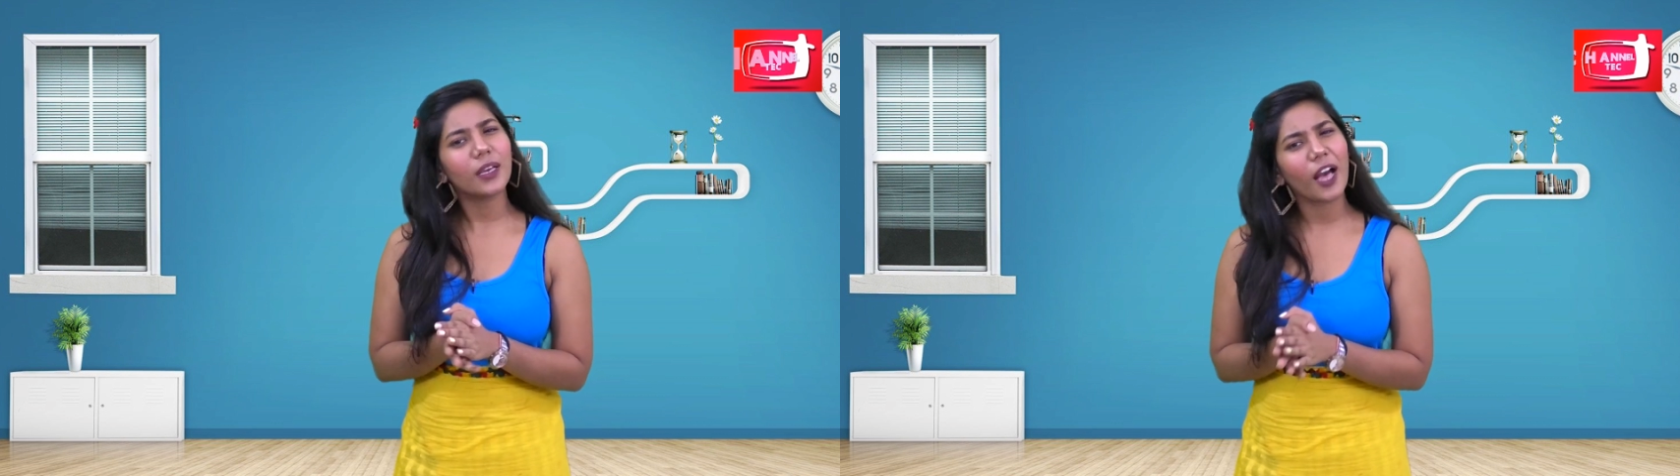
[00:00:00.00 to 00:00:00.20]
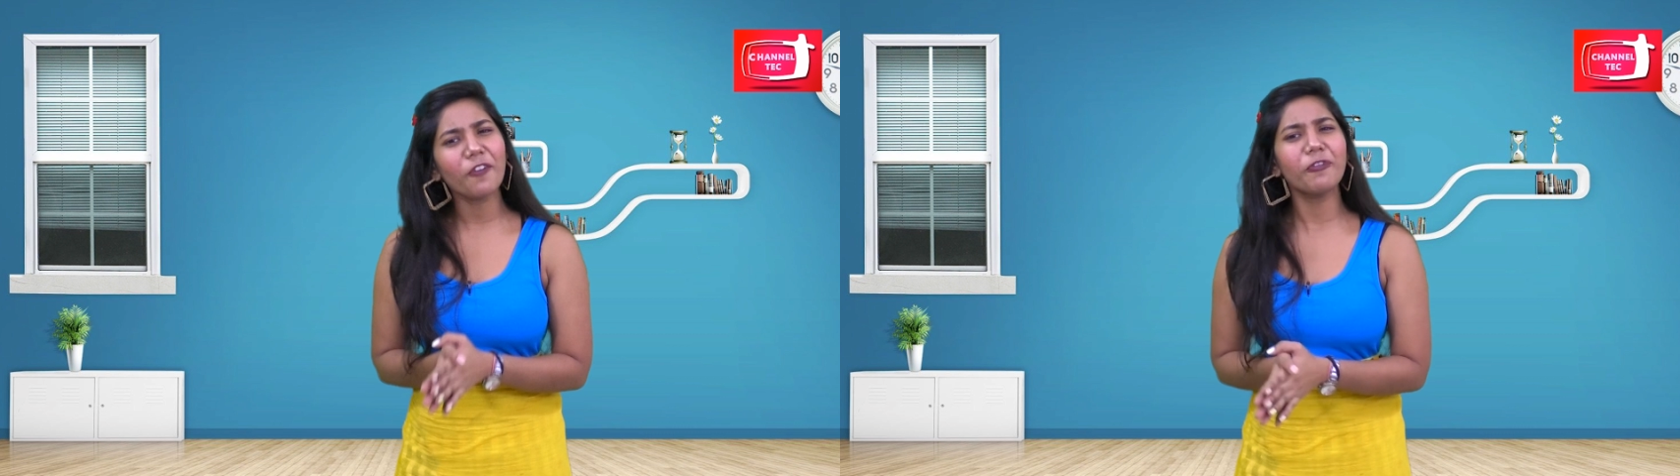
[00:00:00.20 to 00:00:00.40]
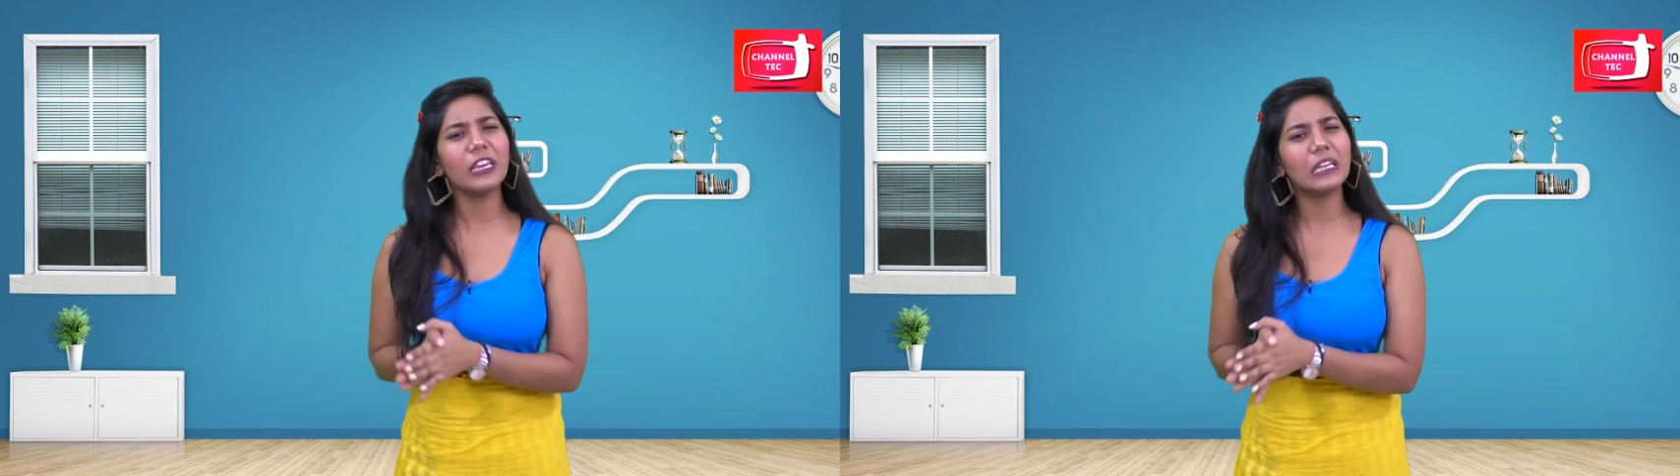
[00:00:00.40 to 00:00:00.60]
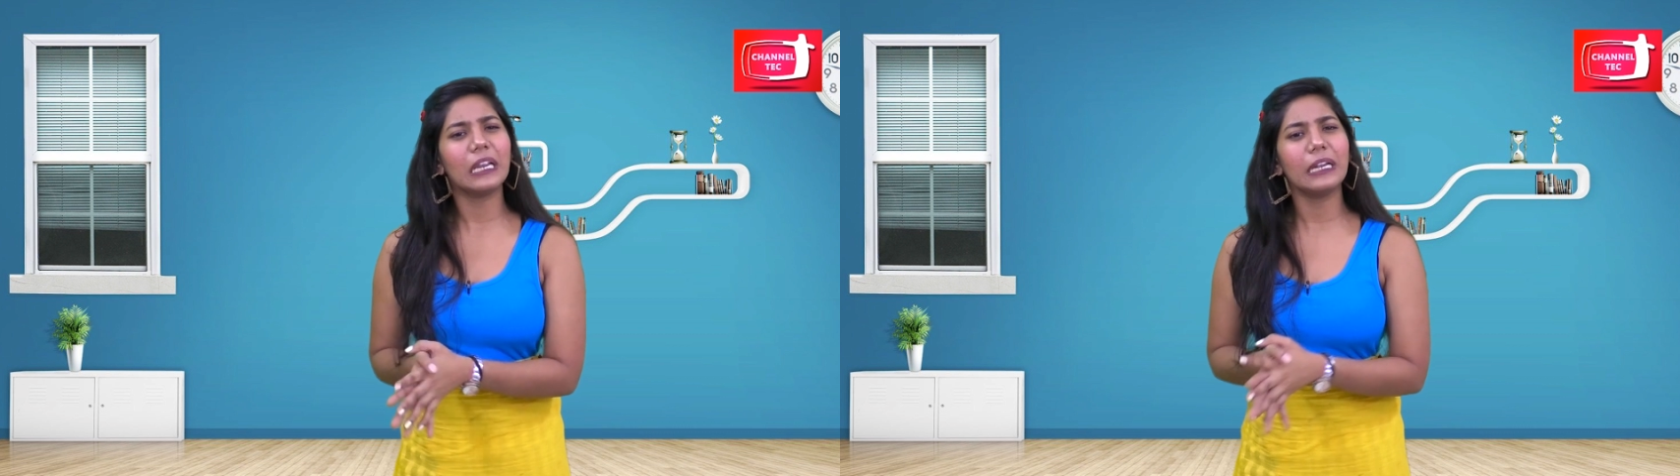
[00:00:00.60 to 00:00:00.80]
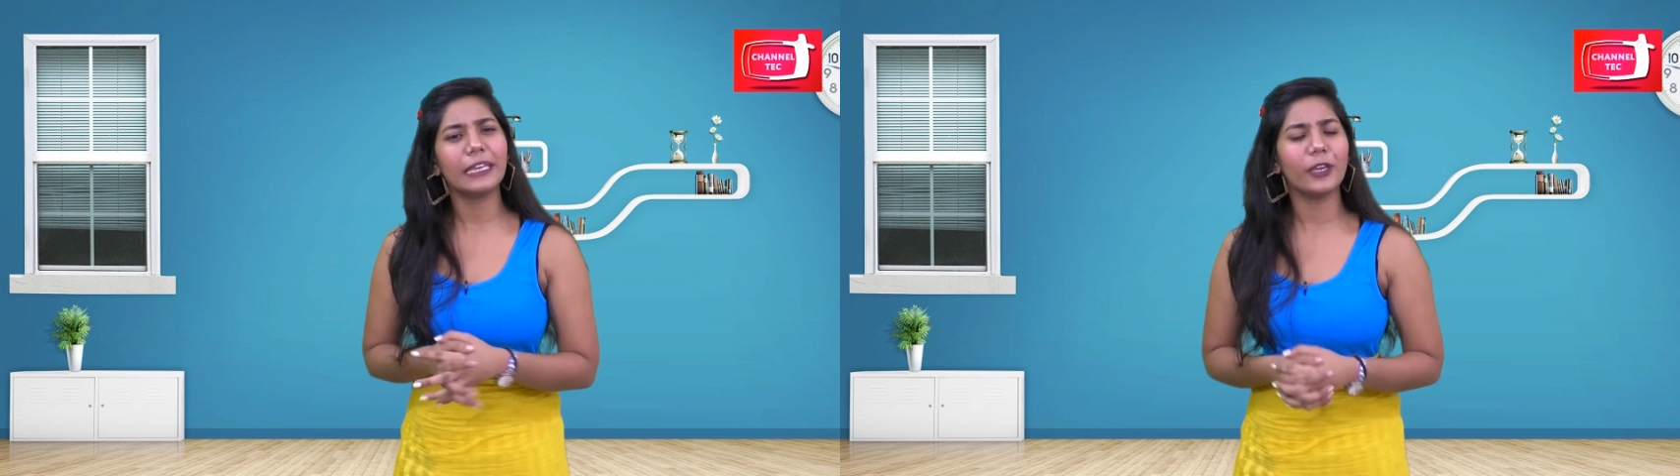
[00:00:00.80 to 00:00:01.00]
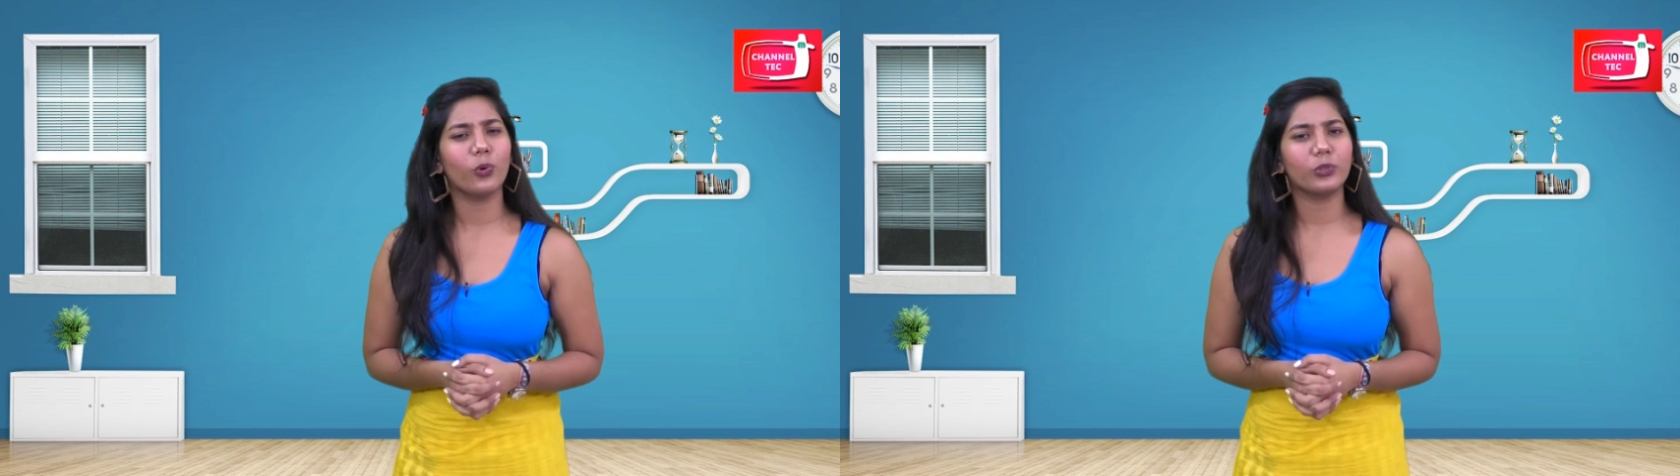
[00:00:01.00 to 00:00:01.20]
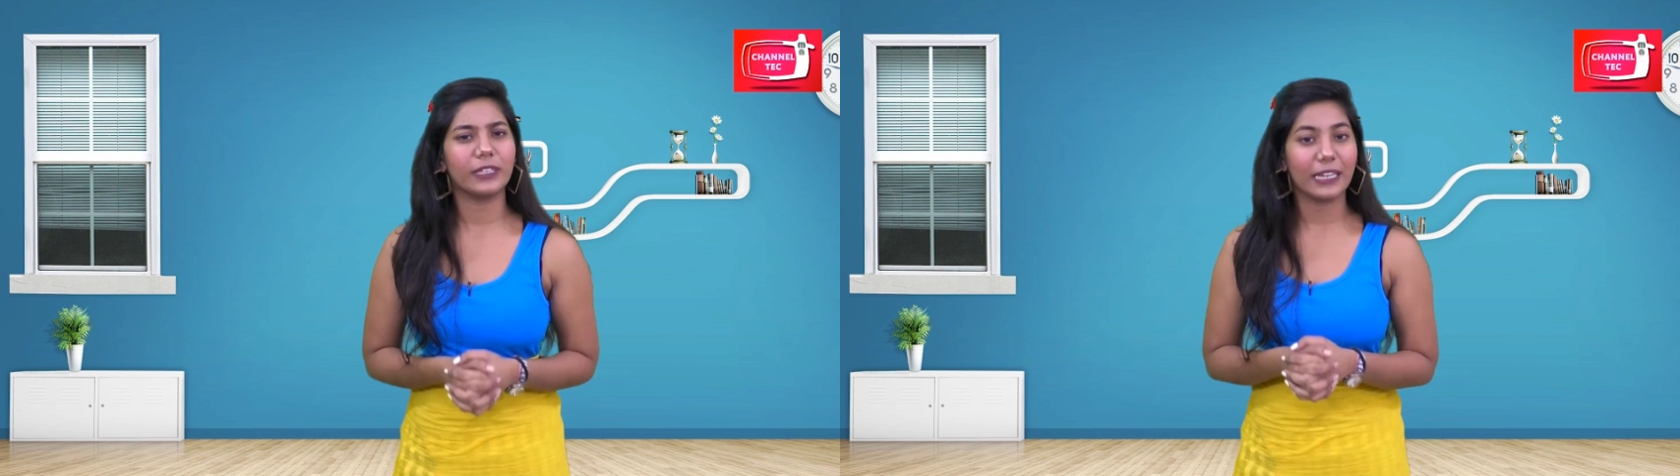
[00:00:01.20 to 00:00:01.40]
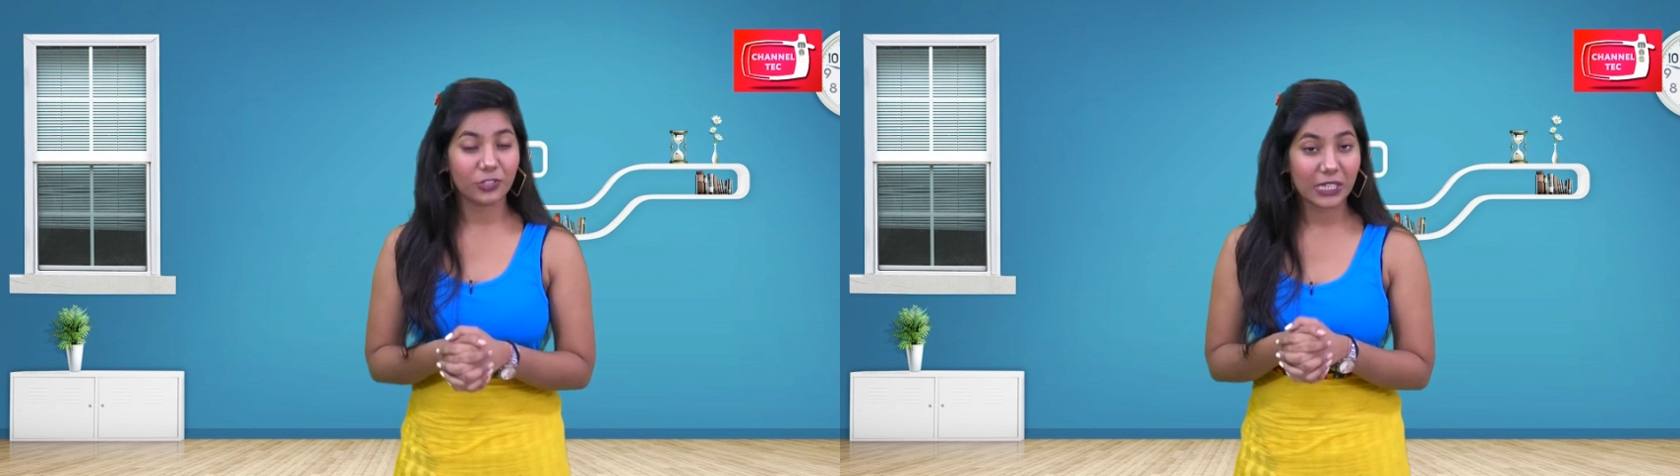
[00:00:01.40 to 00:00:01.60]
काफ़ी ग्रेड की
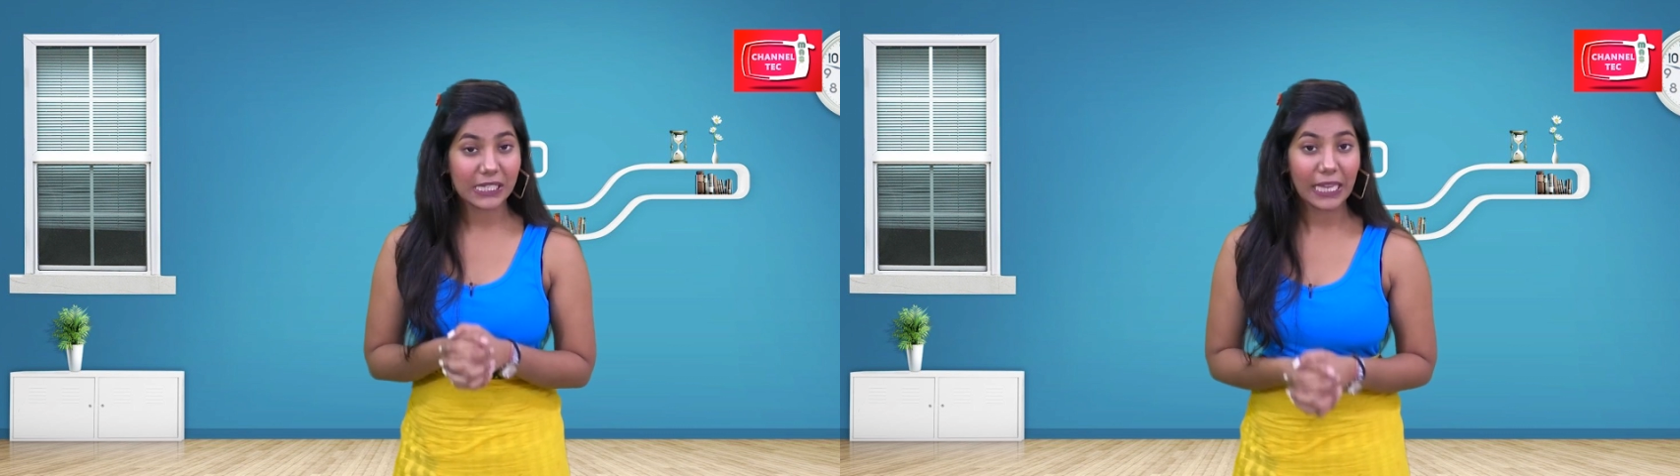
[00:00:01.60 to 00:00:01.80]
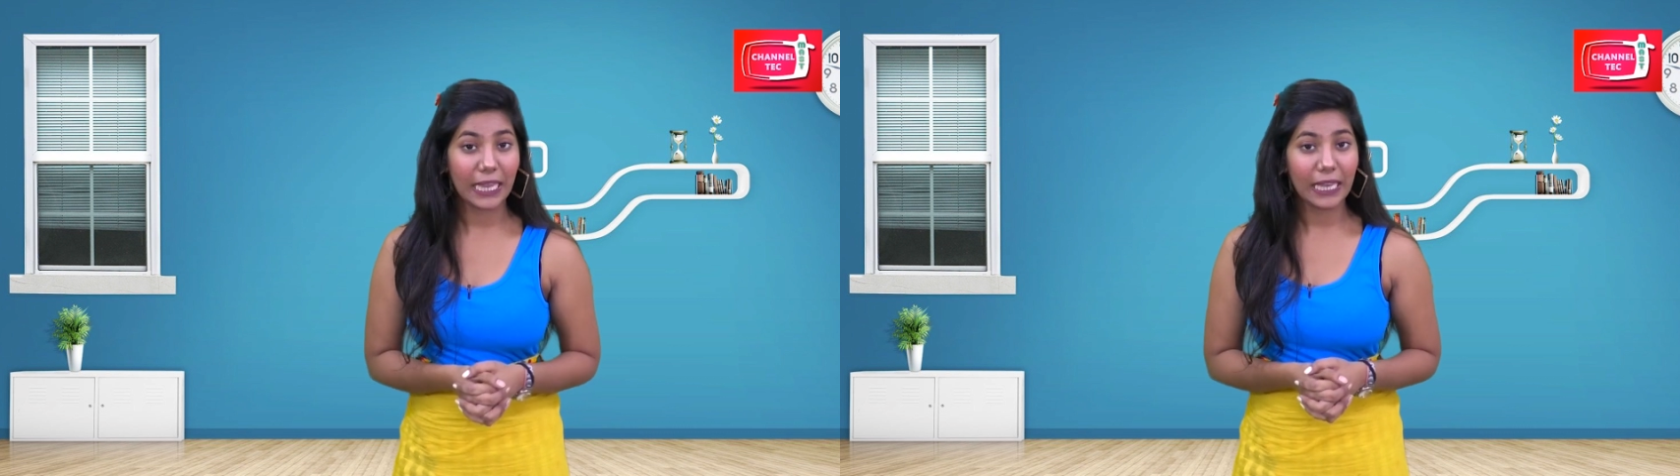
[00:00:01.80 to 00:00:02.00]
होती हैं जैसे